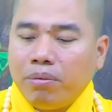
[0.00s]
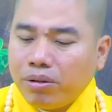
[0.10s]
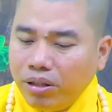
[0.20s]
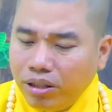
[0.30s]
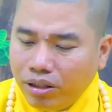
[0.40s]

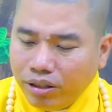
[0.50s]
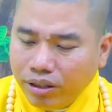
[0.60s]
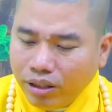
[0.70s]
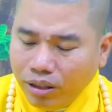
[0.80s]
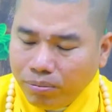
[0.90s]
Một con
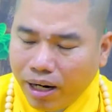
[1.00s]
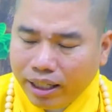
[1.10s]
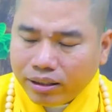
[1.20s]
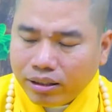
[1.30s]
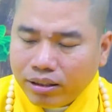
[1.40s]
người gương
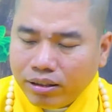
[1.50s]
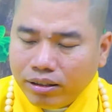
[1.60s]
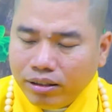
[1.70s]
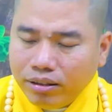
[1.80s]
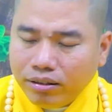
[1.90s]
mặt
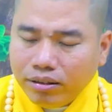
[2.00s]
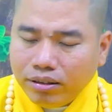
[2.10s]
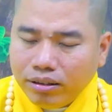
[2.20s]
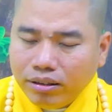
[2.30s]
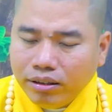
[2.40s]

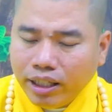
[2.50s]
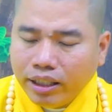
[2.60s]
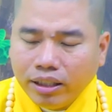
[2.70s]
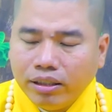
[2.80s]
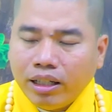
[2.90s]

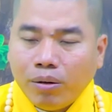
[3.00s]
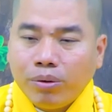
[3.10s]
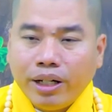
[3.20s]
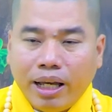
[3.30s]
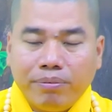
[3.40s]
nhìn người
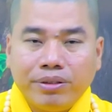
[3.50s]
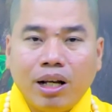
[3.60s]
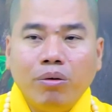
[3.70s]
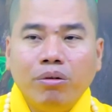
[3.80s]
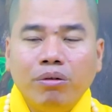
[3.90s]
không có đẹp
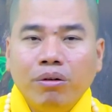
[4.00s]
xấu,